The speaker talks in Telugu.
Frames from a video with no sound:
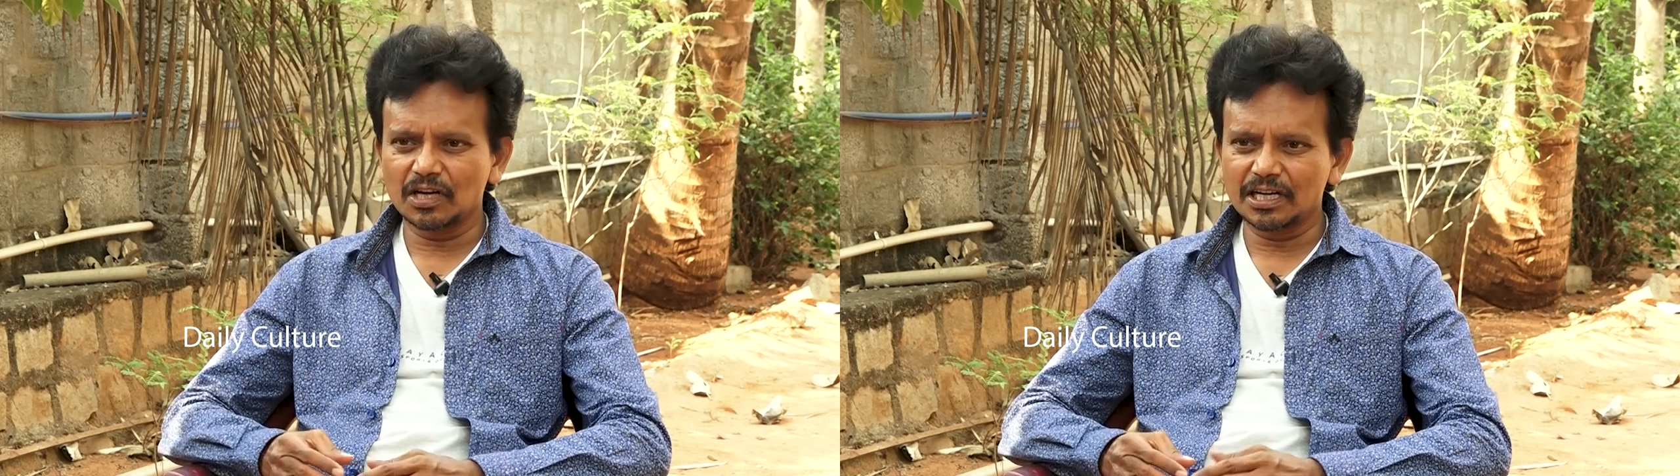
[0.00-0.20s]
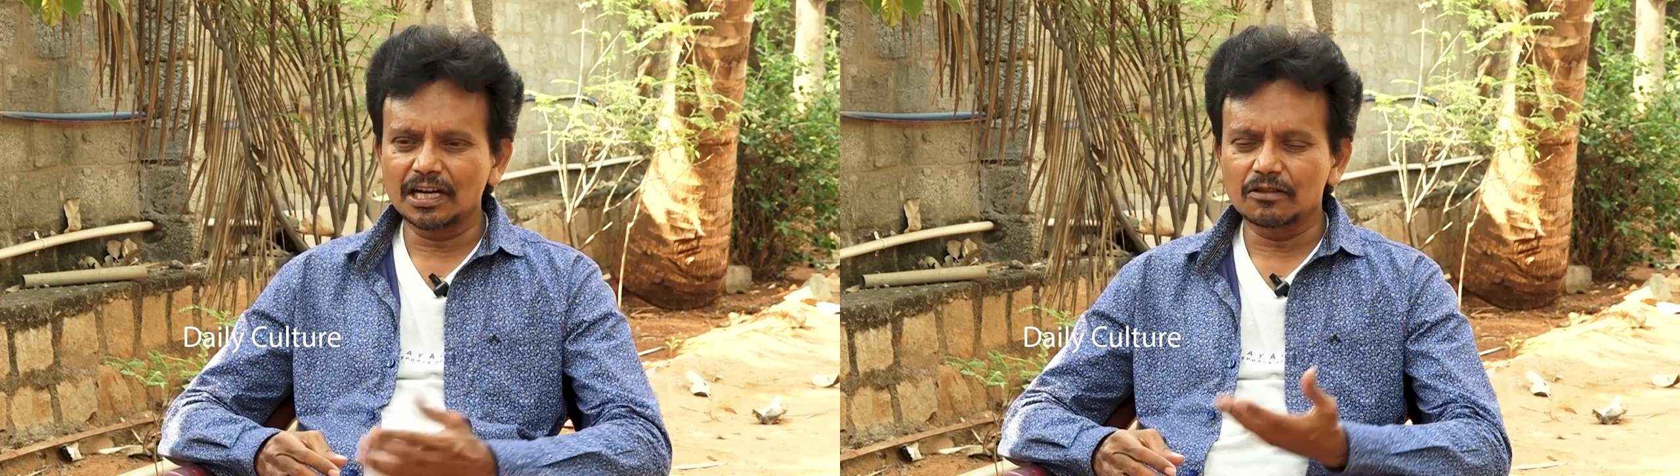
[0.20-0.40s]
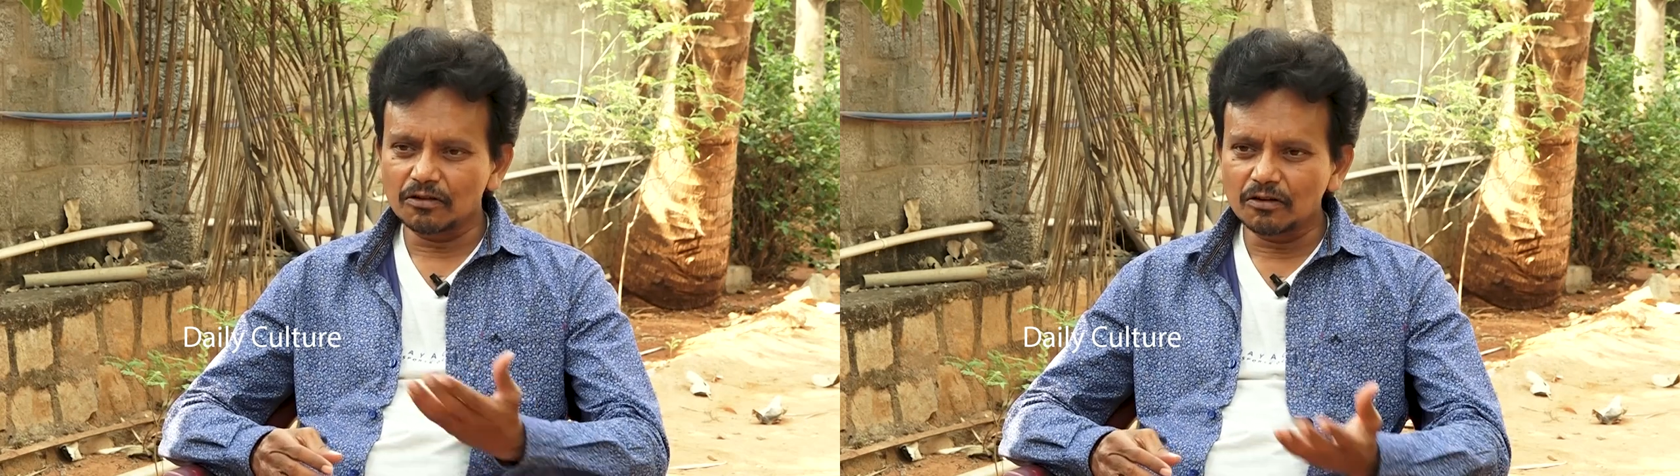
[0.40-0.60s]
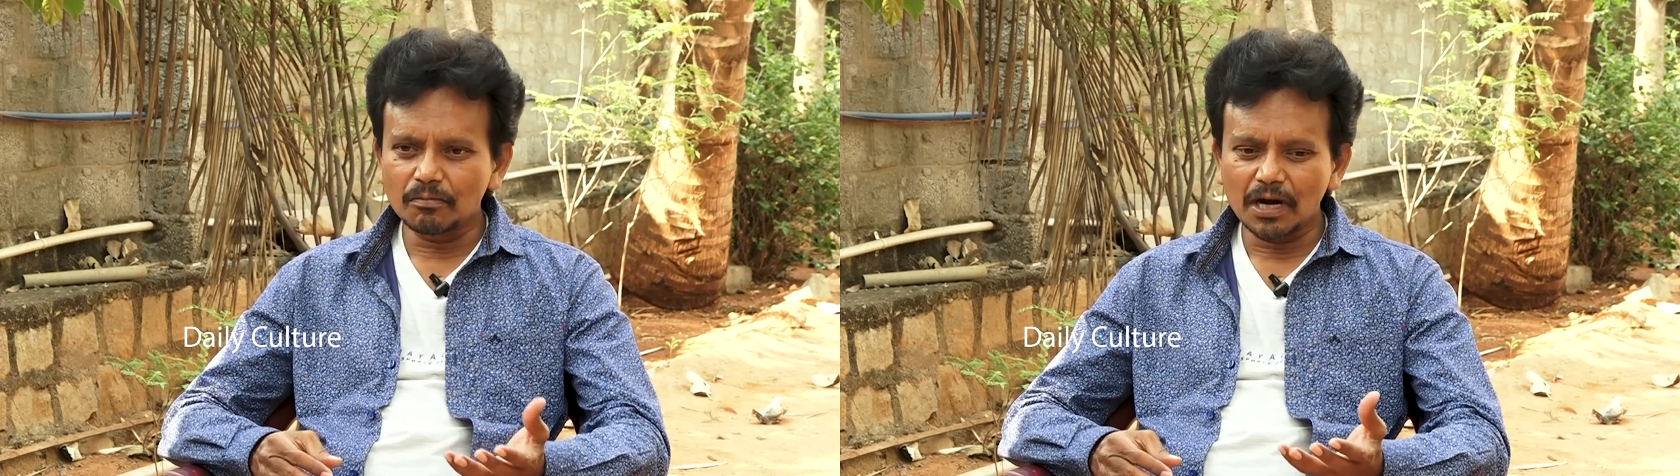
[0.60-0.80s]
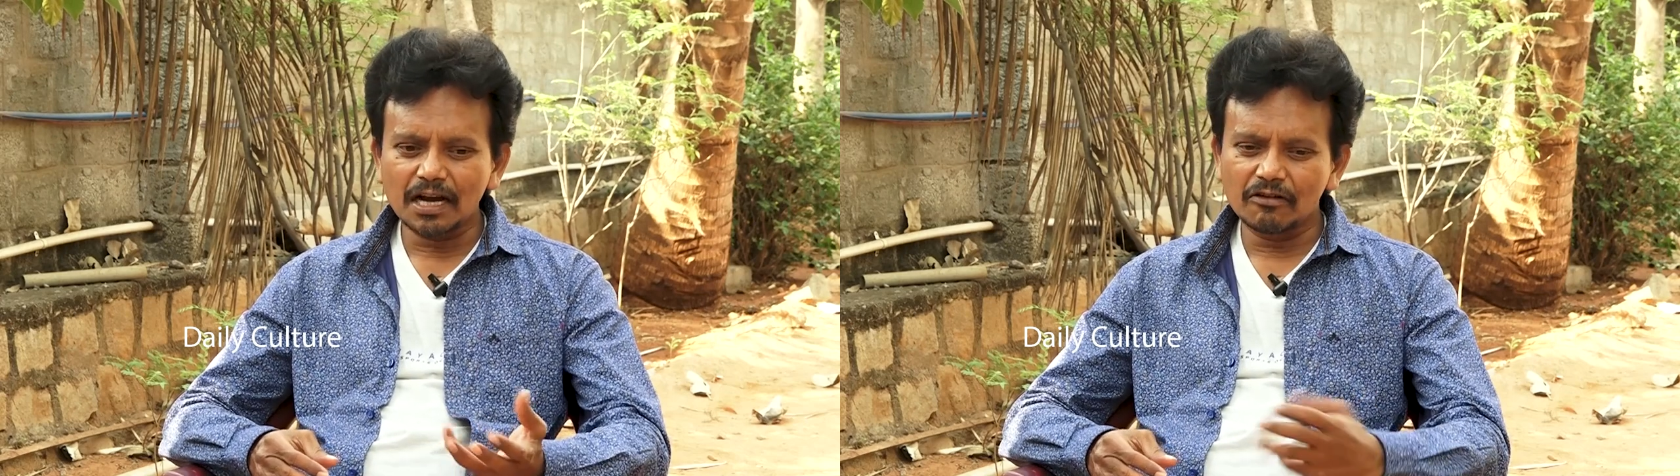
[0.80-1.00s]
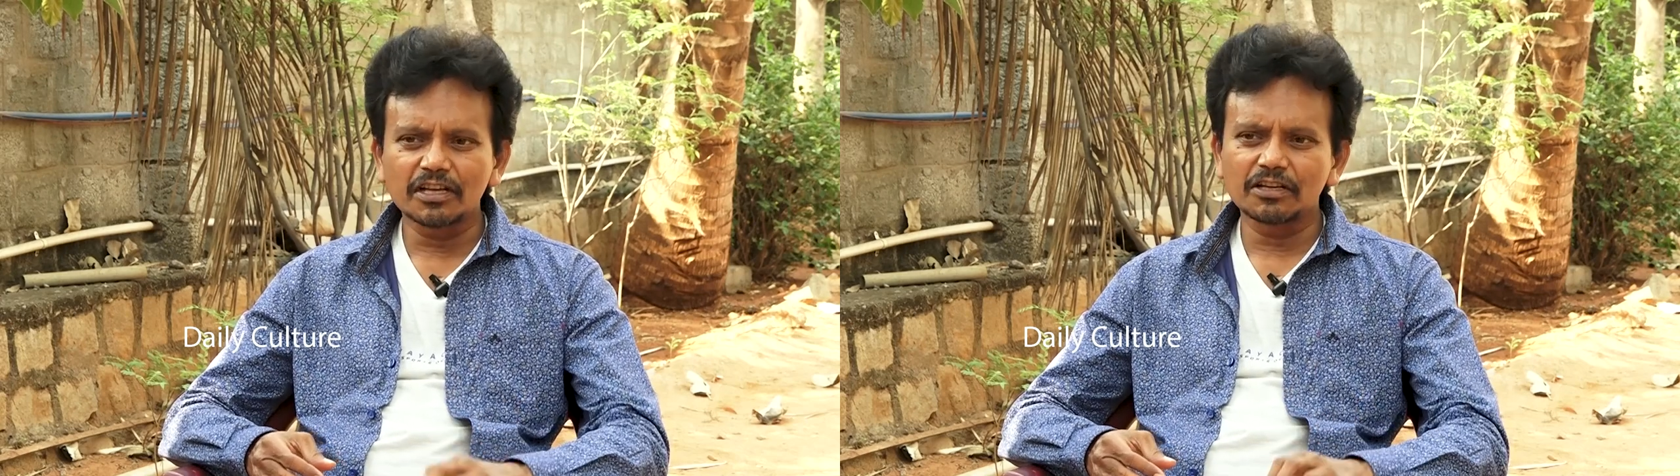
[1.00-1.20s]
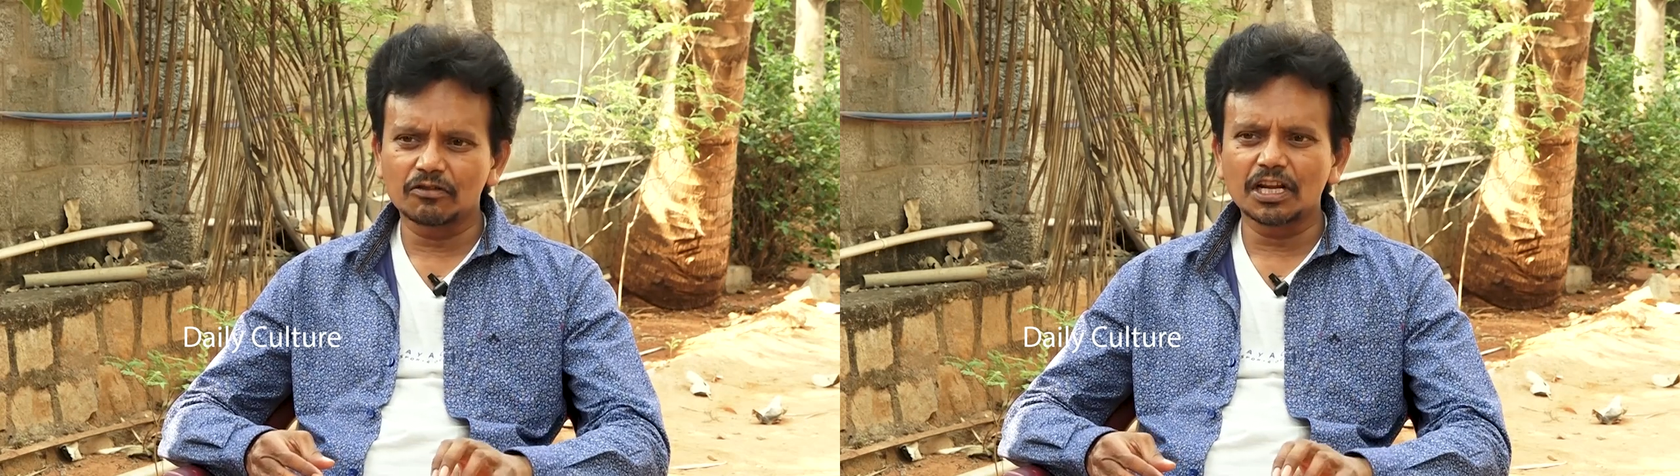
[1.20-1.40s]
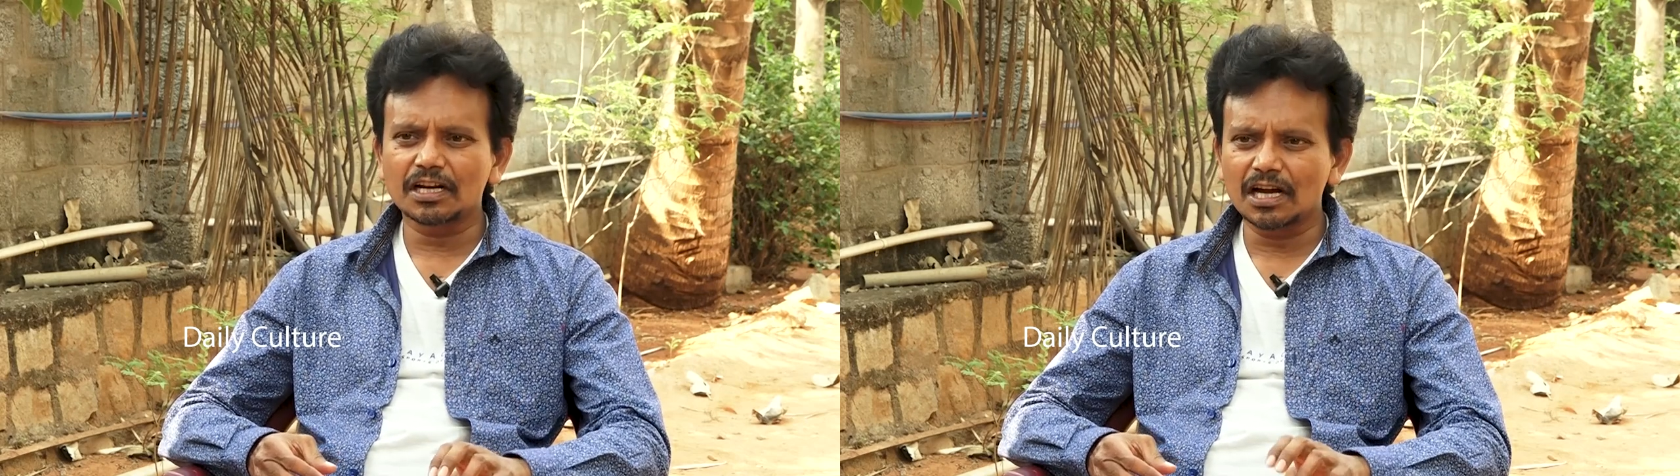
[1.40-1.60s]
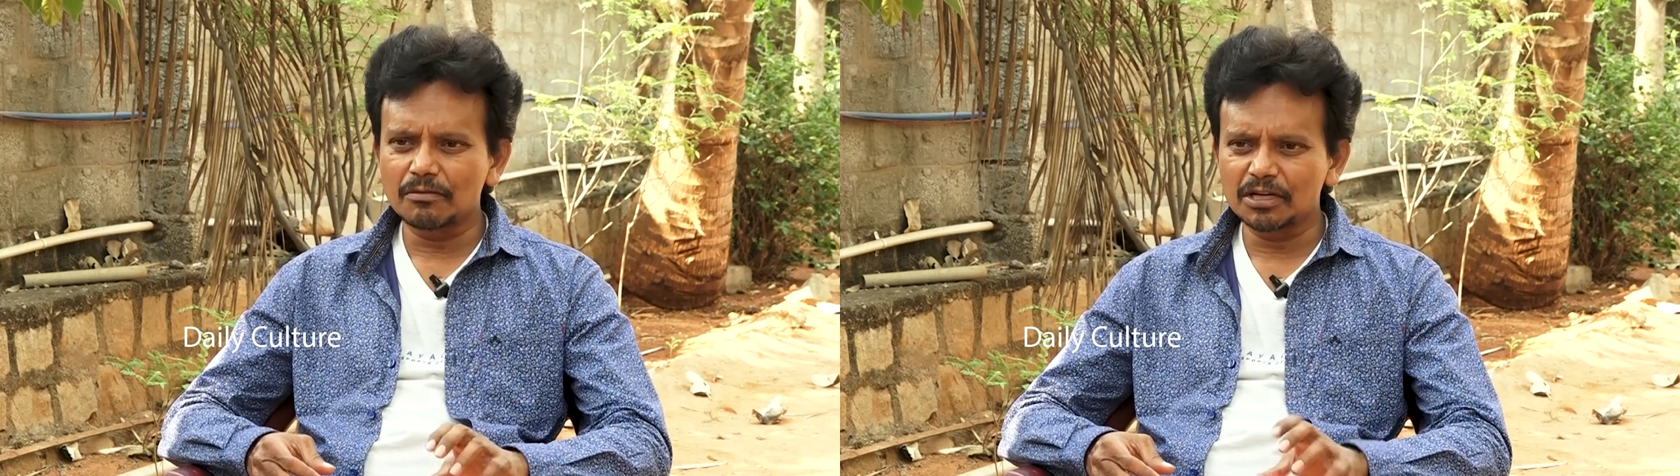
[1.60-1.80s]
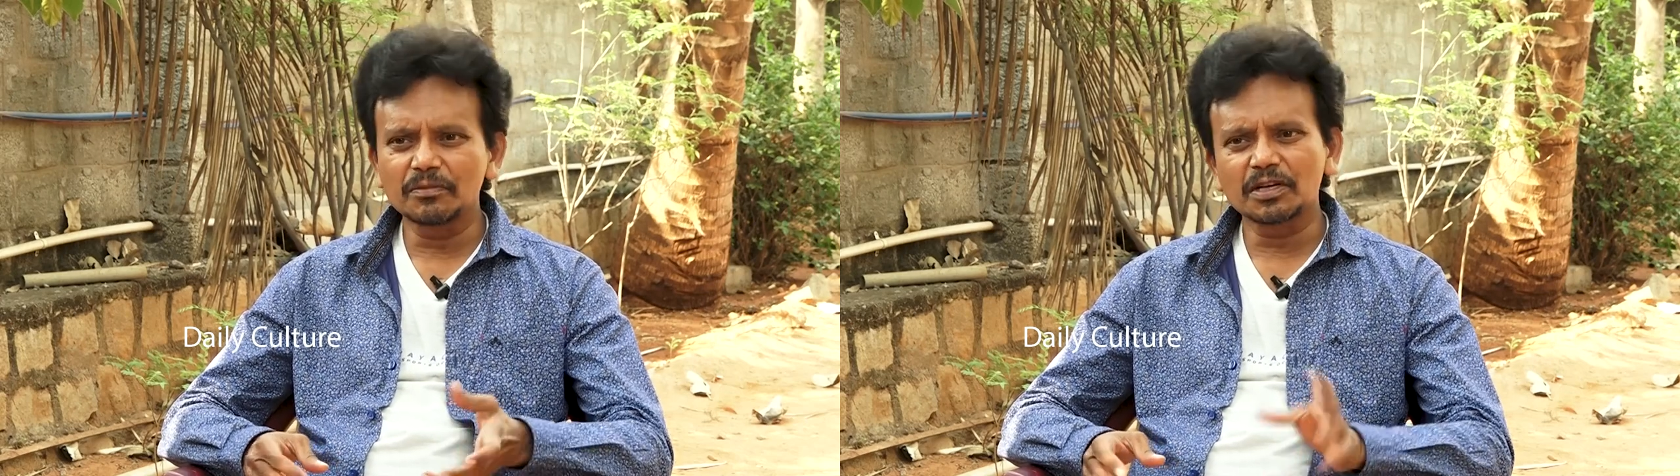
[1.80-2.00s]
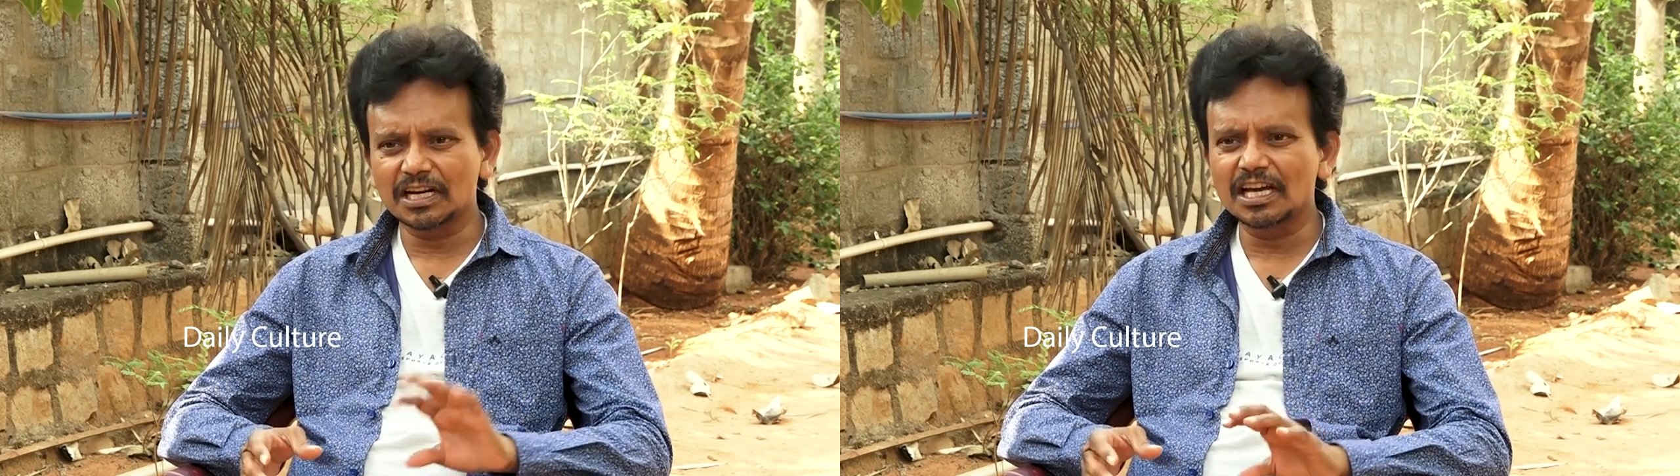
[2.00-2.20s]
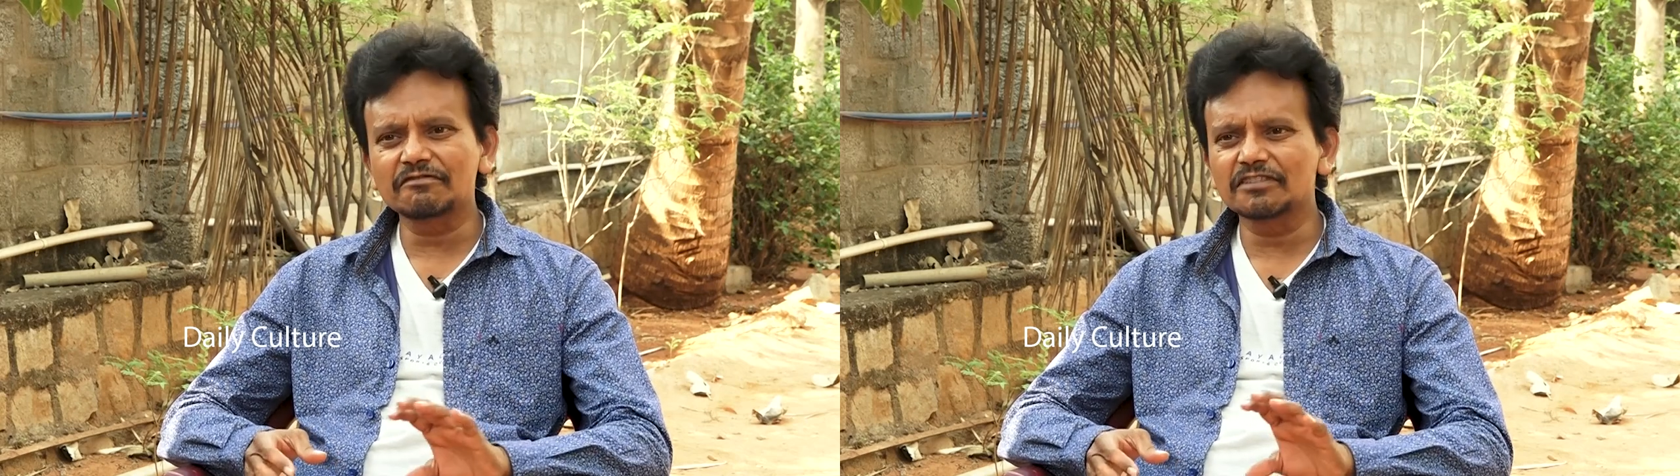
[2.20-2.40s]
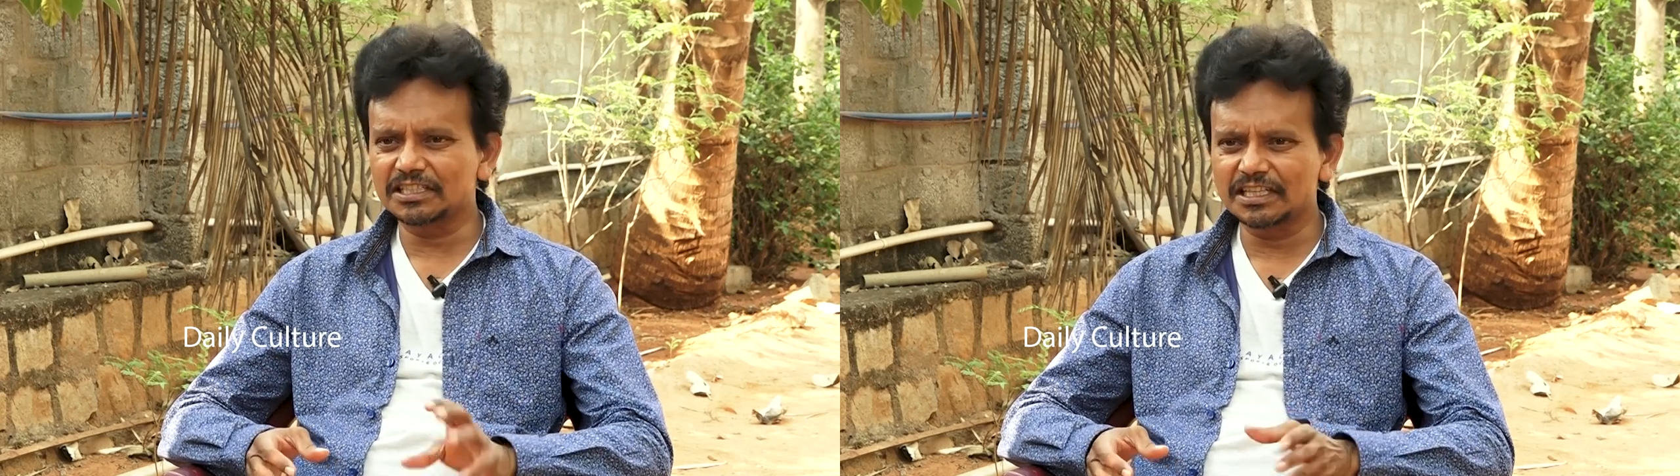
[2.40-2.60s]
అంటే అందులో భాగం అయ్యి ఉన్నారు కాబట్టి మీరు క్లారిఫై